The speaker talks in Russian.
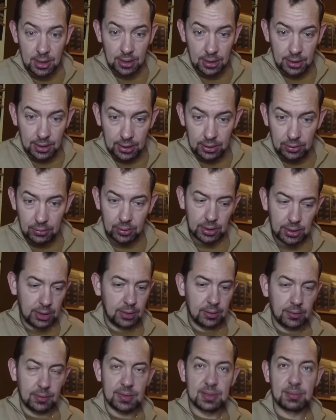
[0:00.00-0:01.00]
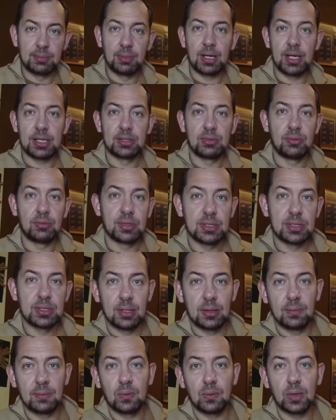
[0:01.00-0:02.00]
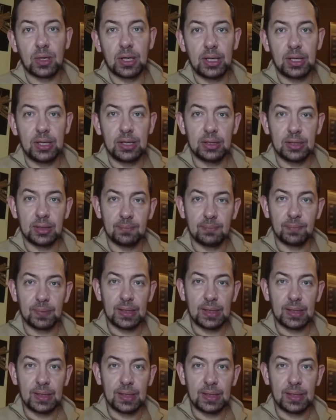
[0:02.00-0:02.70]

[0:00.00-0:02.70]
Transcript: которые сбрасываются в Украине